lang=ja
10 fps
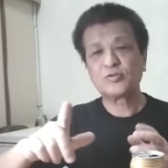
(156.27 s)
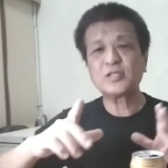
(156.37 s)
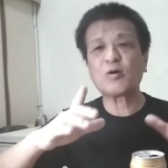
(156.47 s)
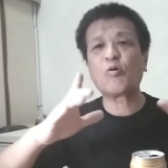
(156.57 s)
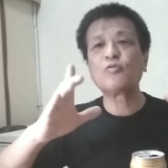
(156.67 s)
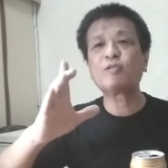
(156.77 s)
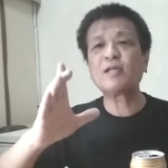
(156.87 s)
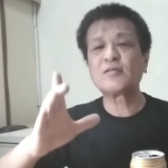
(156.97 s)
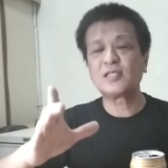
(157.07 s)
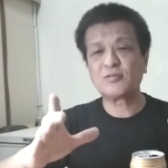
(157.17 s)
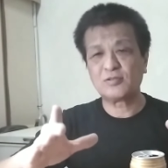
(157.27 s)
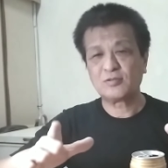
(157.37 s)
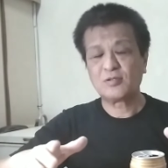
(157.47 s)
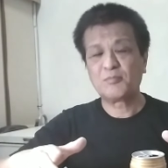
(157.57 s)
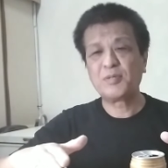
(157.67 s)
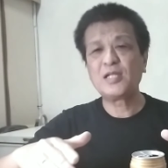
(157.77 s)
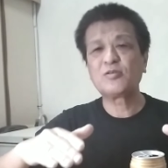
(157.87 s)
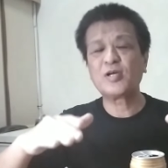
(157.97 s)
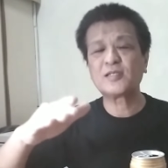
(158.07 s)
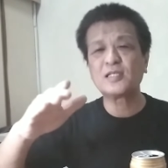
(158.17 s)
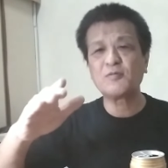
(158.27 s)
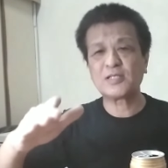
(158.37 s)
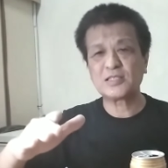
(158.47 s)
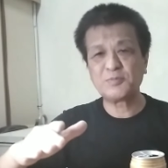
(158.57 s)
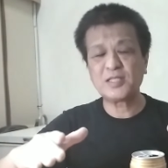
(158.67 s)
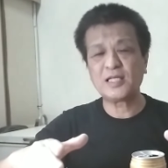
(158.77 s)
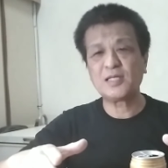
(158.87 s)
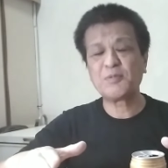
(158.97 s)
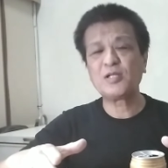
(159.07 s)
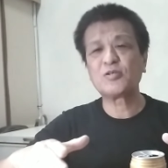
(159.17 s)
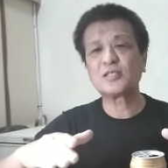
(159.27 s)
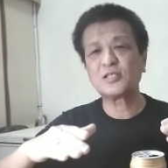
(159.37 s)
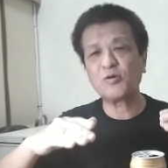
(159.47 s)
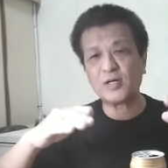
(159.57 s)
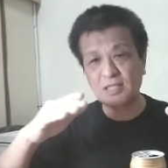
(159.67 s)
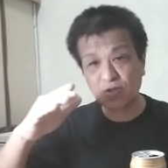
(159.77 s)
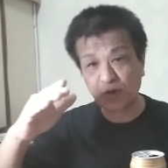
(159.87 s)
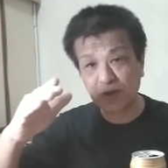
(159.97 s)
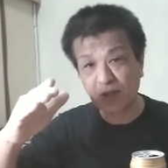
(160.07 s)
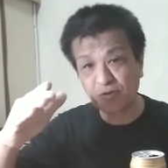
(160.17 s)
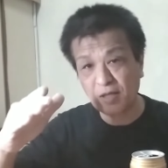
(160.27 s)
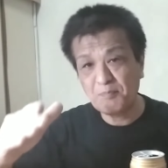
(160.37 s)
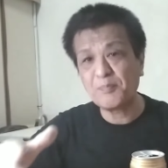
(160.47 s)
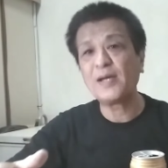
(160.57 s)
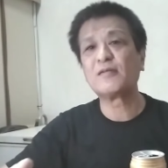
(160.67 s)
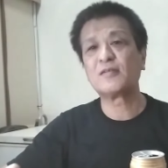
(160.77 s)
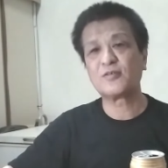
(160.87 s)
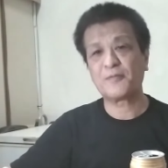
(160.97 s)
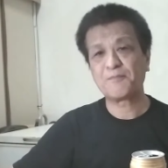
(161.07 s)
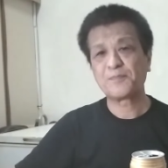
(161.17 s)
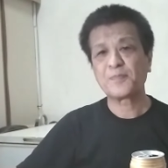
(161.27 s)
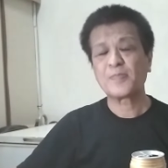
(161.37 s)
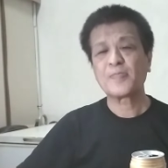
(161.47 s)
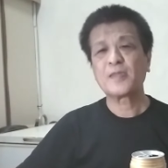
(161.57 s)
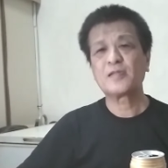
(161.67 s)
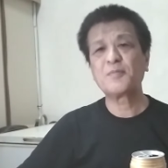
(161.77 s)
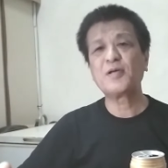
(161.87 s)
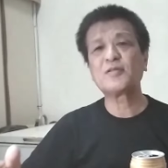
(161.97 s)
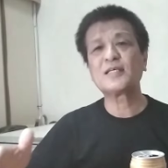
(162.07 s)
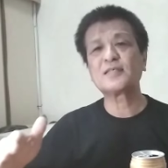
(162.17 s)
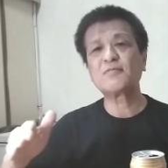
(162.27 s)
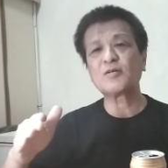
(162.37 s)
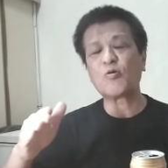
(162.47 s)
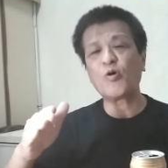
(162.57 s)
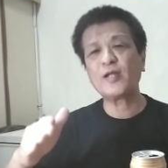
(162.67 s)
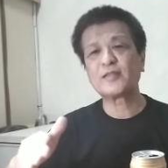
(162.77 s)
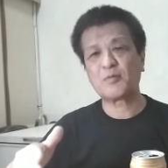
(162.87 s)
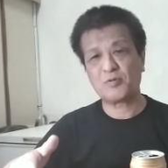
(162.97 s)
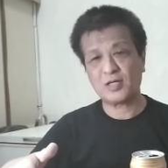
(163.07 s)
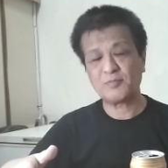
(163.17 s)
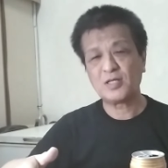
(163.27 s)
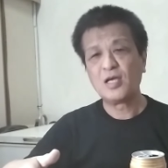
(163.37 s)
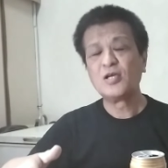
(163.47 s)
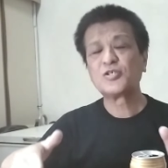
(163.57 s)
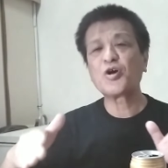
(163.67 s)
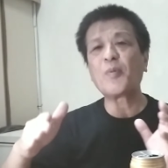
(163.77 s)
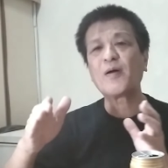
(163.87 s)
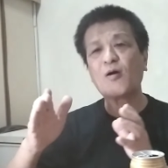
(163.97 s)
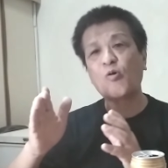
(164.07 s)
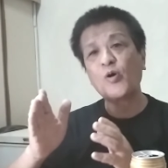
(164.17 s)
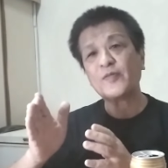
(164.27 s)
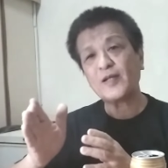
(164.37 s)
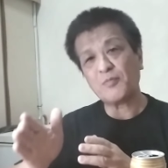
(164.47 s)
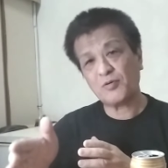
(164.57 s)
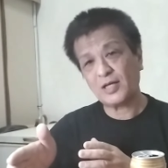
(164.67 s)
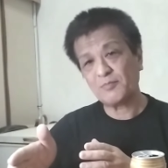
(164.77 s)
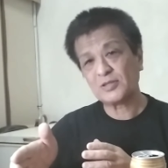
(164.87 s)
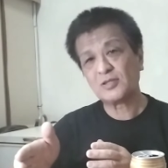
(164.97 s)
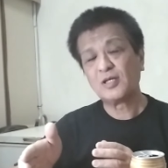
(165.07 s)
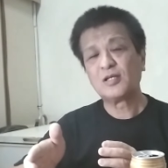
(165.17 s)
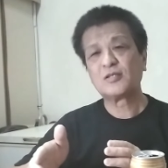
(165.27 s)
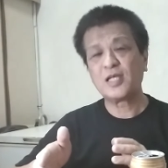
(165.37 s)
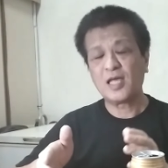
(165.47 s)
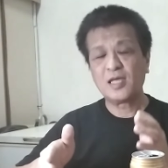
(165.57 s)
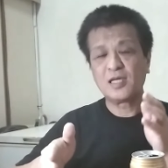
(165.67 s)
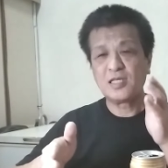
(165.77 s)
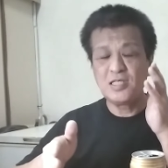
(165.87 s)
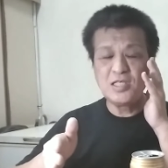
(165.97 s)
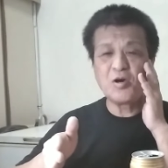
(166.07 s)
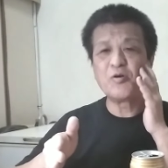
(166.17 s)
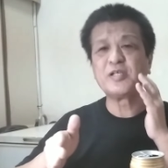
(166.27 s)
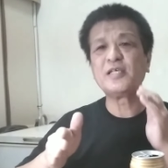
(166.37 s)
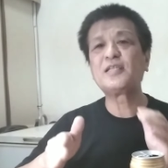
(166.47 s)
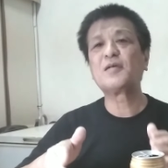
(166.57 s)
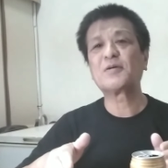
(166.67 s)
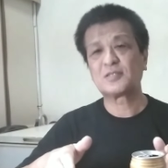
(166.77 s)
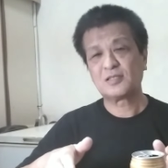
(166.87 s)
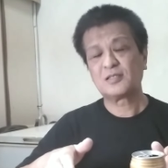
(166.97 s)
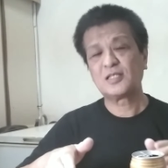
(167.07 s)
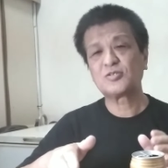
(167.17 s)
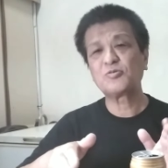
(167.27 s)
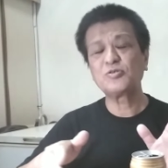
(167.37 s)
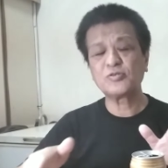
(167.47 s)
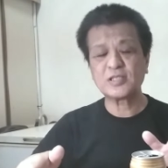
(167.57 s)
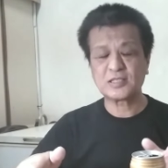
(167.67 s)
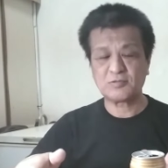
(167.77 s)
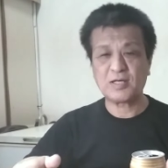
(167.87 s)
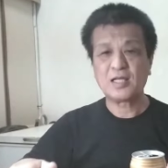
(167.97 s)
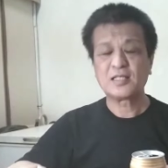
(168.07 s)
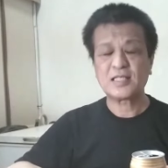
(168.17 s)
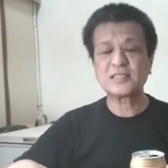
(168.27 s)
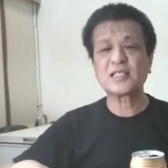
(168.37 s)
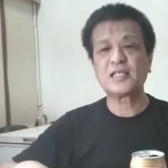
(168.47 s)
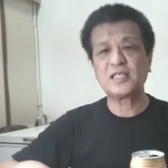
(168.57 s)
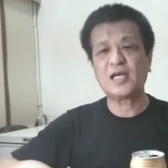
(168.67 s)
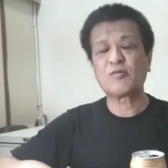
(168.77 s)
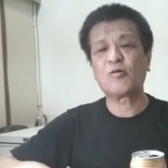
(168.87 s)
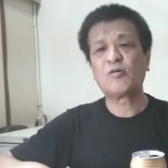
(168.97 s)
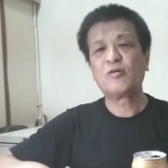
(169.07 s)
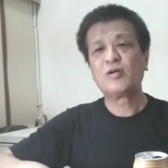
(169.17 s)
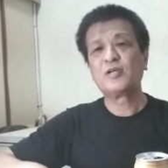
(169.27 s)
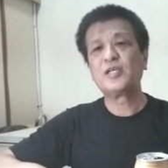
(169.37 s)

そしたらコンサルティング弁当屋さんで私みたいに弁当屋さんのお話をしてる人がいっぱいいるんですよで弁当屋さんはこうやったら儲かる商売はこうやったら儲かりますっていいように言ってますでその人たちは確かにあの